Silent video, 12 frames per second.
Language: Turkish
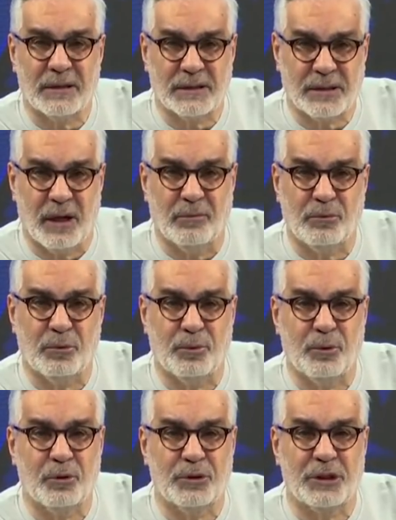İstanbul
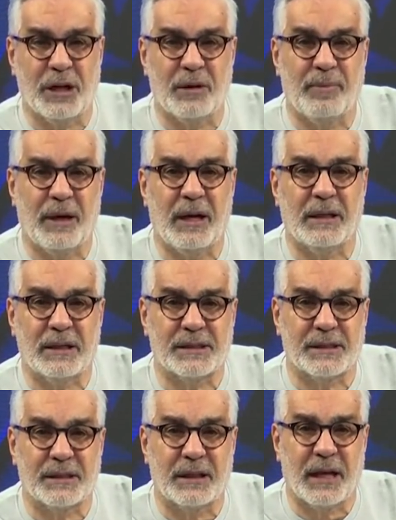Büyükşehir
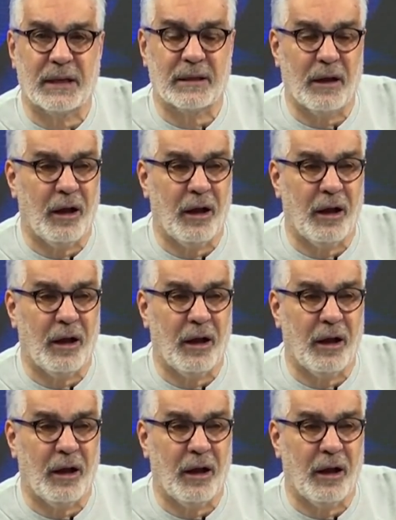Belediyesi'nden